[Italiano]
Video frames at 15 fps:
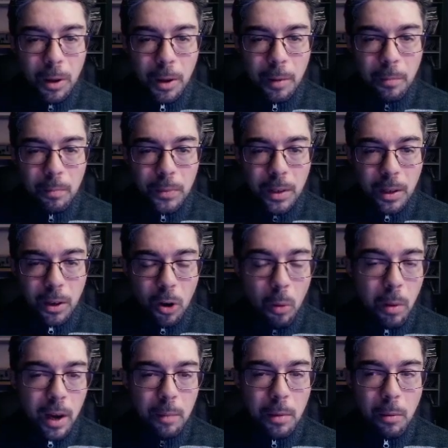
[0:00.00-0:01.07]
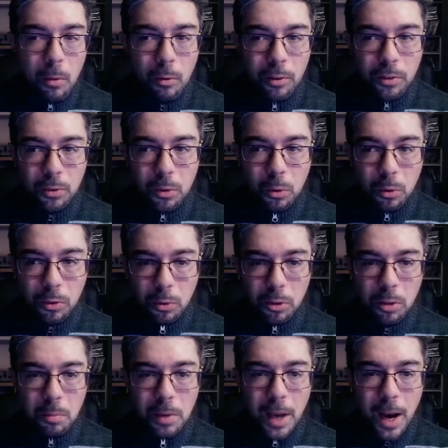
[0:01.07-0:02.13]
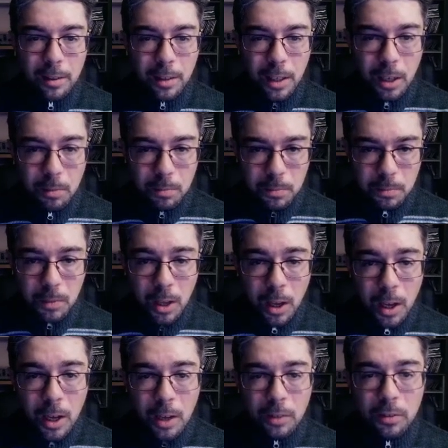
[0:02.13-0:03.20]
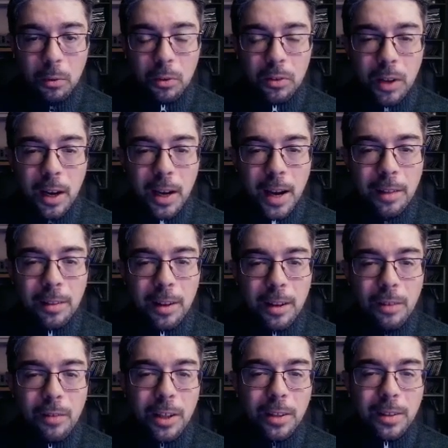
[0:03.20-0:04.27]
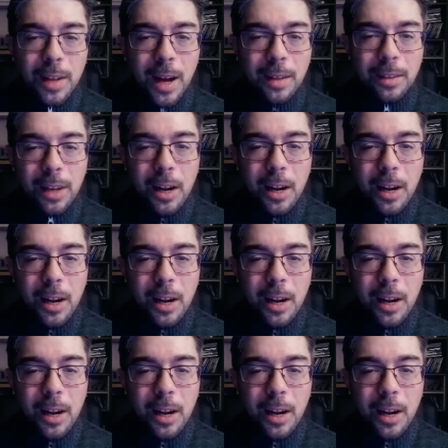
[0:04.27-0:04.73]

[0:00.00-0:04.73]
eh, robe che abbiamo visto in questi ultimi anni c'è questa grande rivalità tra